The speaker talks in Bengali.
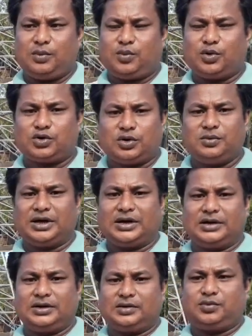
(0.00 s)
প্রথমে
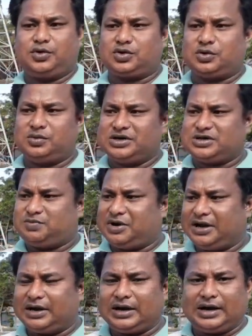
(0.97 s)
প্রথমে
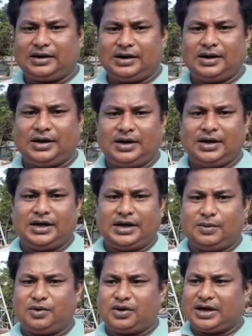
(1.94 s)
স্প্রিংকলার
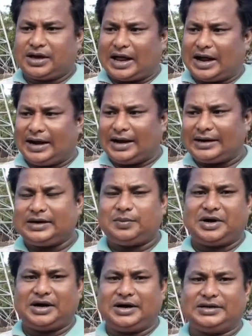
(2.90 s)
এবং এর আর একটা
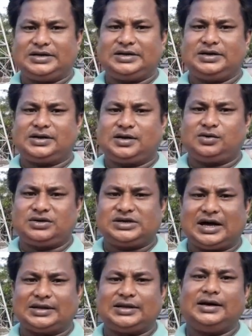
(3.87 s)
পার্ট আছে যেটা হচ্ছে
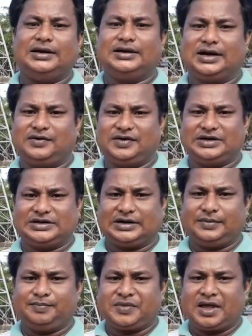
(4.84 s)
আদার ইন্টারভেনশান
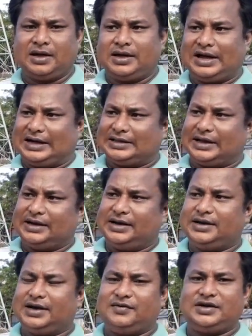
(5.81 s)
আদার
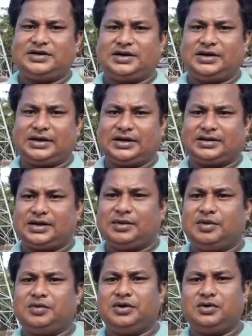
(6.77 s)
ইন্টারভেনশানের ক্ষেত্রে
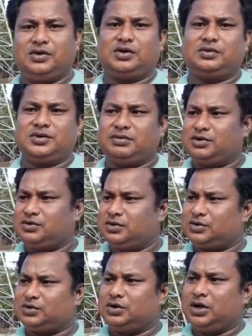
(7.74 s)
বিভিন্ন রকম যেমন
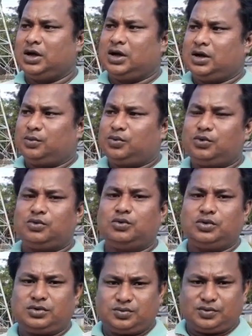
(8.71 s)
হয়তো
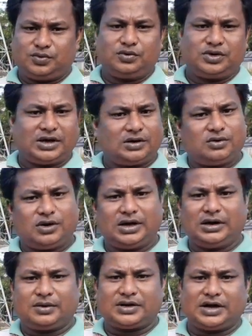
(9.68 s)
পুকুর পুকুর থেকেও
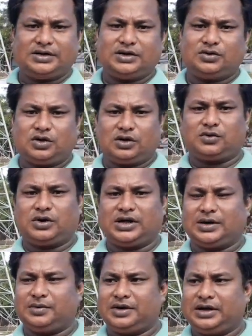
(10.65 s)
এর সাহায্যে জল তোলা
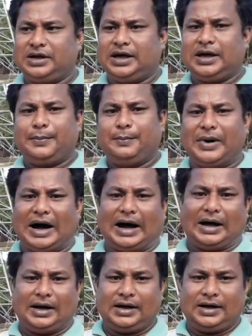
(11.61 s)
যাবে বা
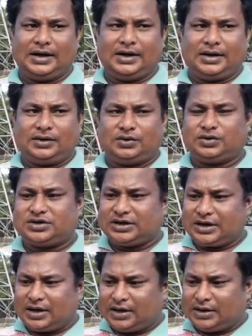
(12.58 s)

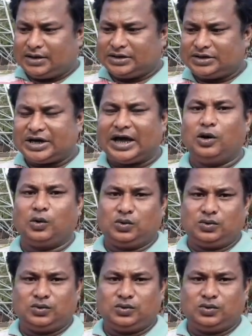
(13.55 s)
হচ্ছে শ্যালো